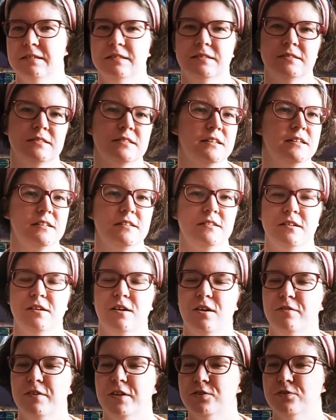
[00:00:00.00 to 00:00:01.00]

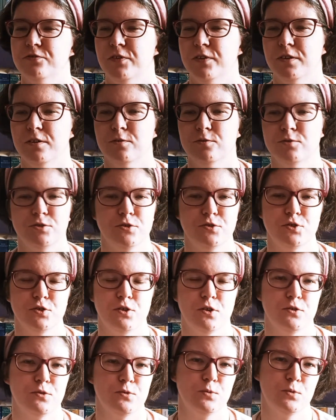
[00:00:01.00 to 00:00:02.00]
skrytykować Twoją
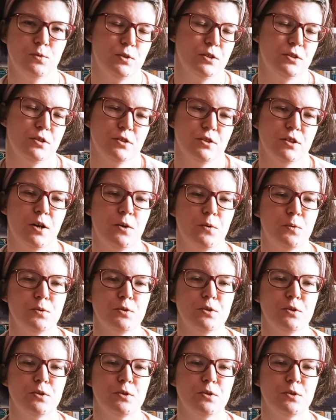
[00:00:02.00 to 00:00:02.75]
książkę od góry do dołu,